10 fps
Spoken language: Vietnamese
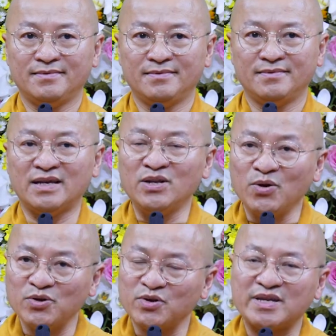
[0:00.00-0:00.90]
để
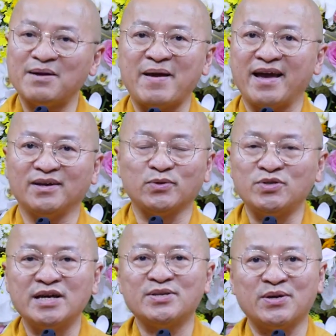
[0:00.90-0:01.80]
nuôi cho cha mẹ ở tuổi
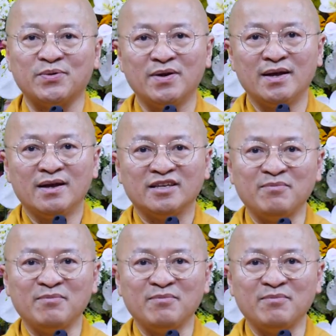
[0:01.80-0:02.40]
xế chiều. Chỉ